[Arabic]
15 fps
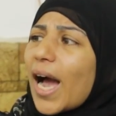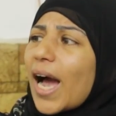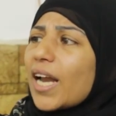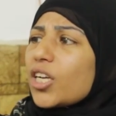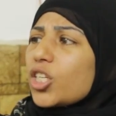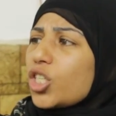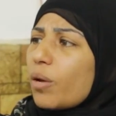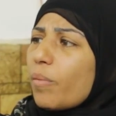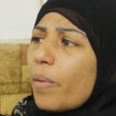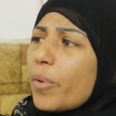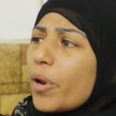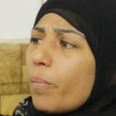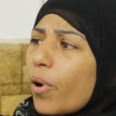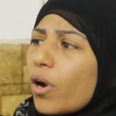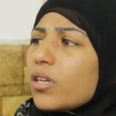بقى على
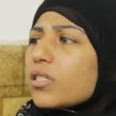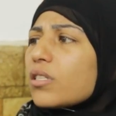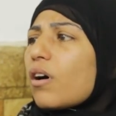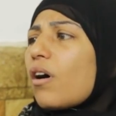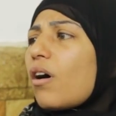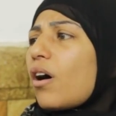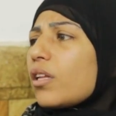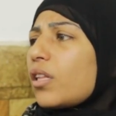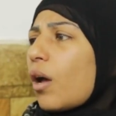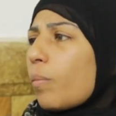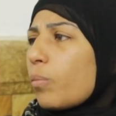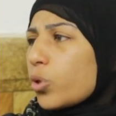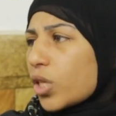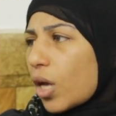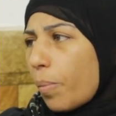الشباب البايظه
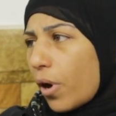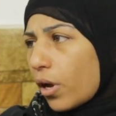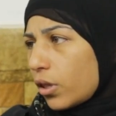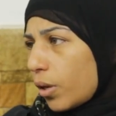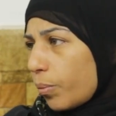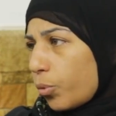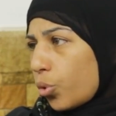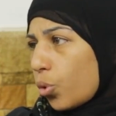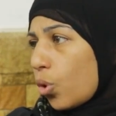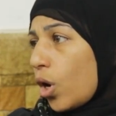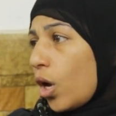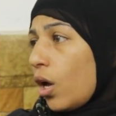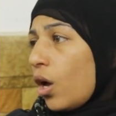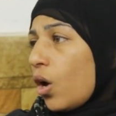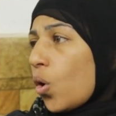خطب وساب خطيبته
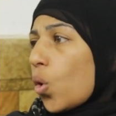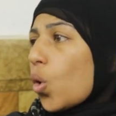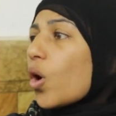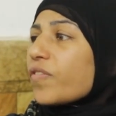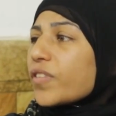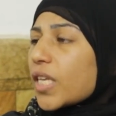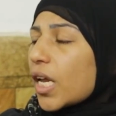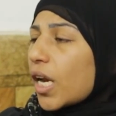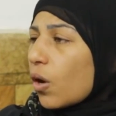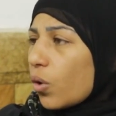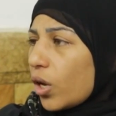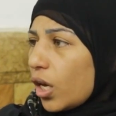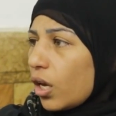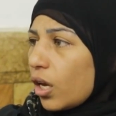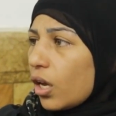وهو في
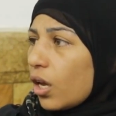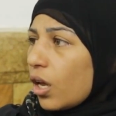ثانوي